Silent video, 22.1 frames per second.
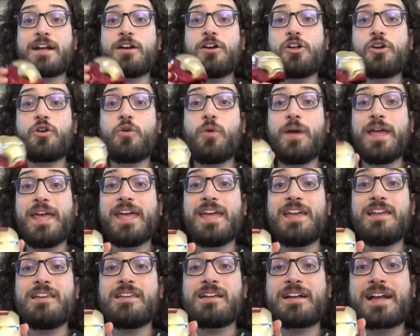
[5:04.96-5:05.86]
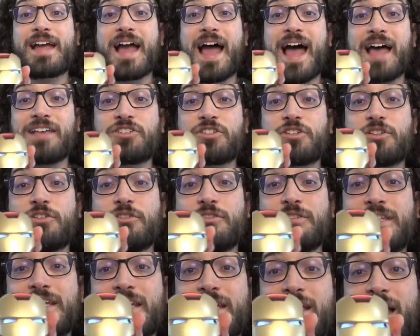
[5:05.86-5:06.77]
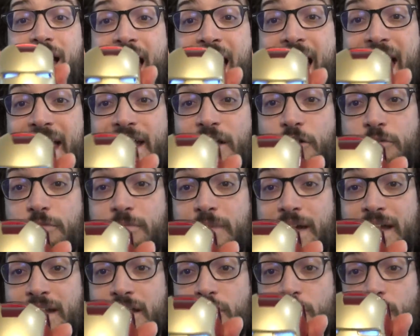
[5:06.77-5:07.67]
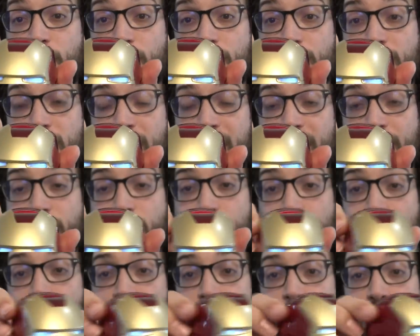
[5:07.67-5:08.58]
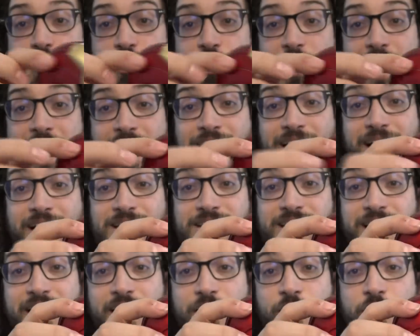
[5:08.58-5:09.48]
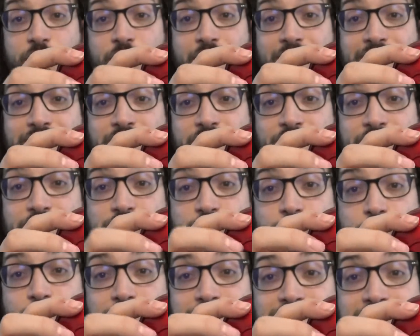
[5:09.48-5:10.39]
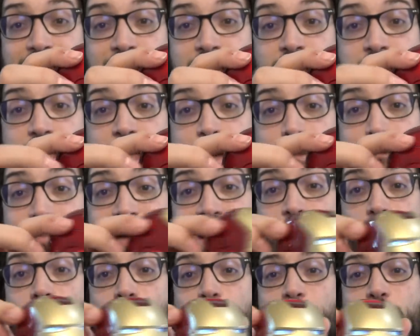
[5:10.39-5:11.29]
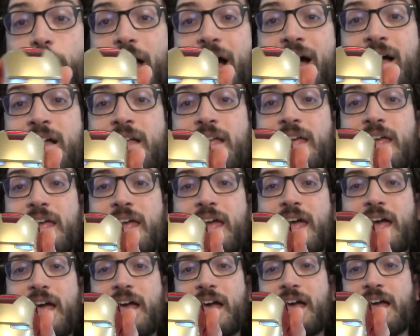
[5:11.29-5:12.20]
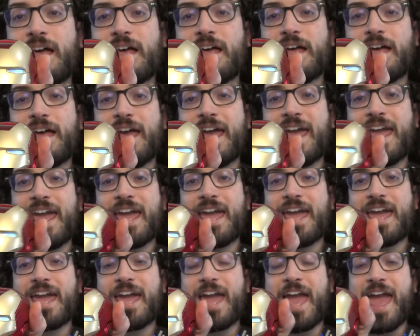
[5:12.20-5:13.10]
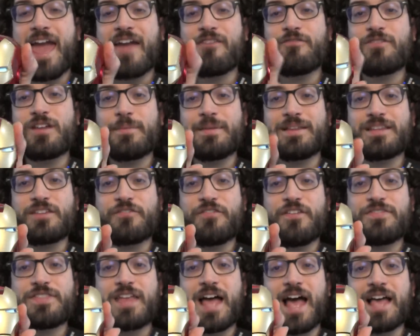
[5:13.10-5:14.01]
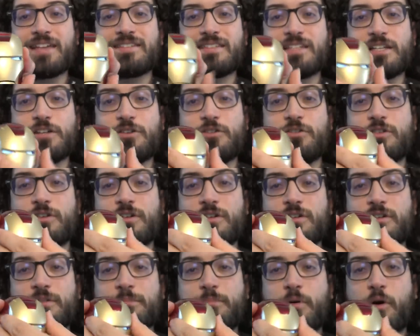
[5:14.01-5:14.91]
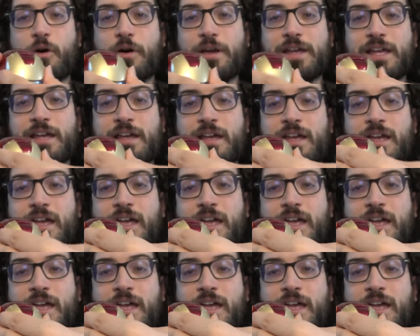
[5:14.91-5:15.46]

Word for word: eccolo qui il casco di Iron Man con tanto di luci LED che si regolano attraverso questa manopola eh, e è veramente fantastico. Poi